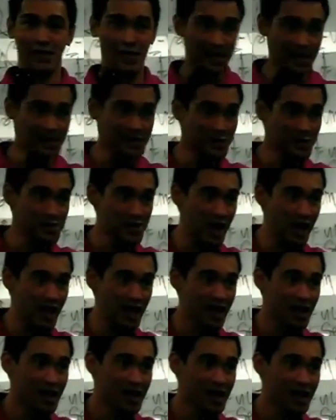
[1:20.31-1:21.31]
Nag-gets nyo siya?
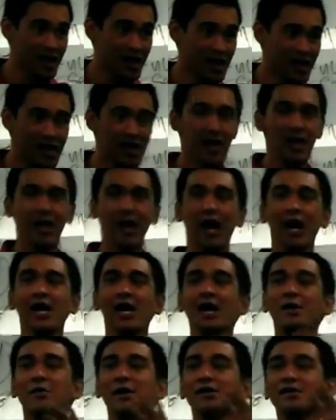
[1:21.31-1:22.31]
Yes!
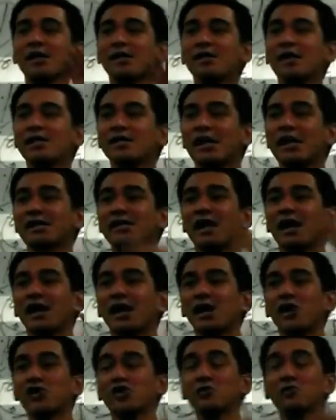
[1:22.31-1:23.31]
Kaya magdidictate
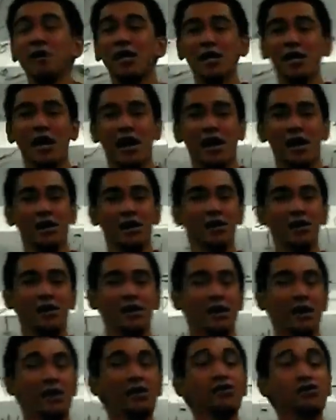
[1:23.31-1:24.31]
ng ekonomiya
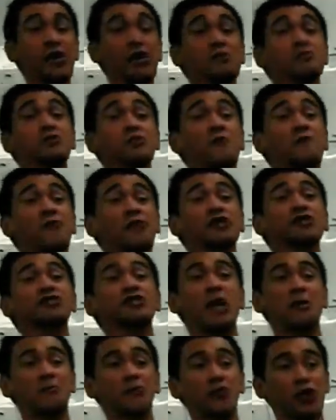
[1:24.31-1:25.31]
in terms of
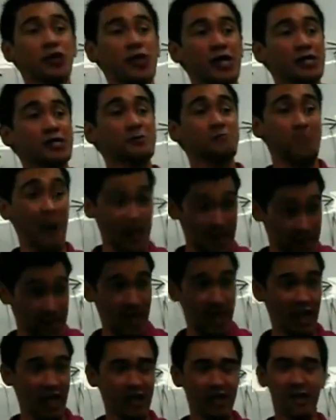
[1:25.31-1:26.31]
consumption and
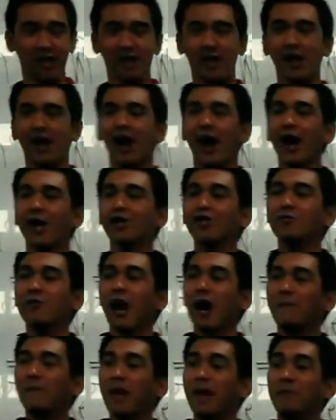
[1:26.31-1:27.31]
spending ay yung
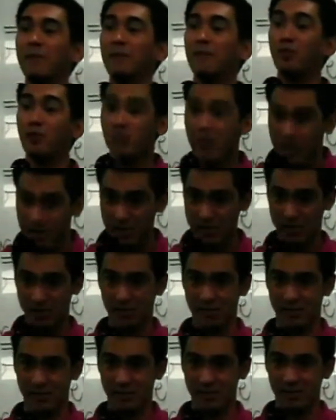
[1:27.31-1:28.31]
mga baby
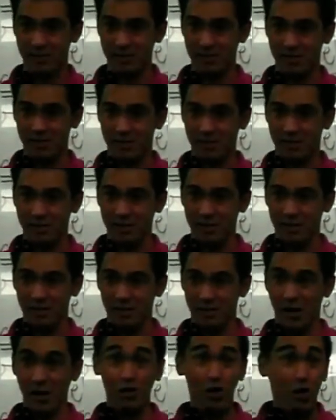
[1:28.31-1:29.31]
boomers.
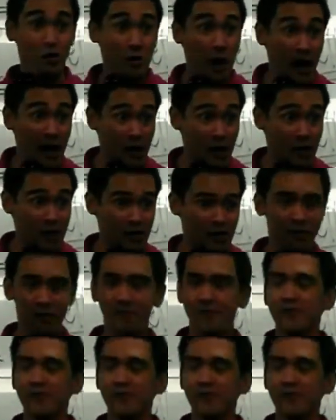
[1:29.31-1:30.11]
Ito yung mga yon.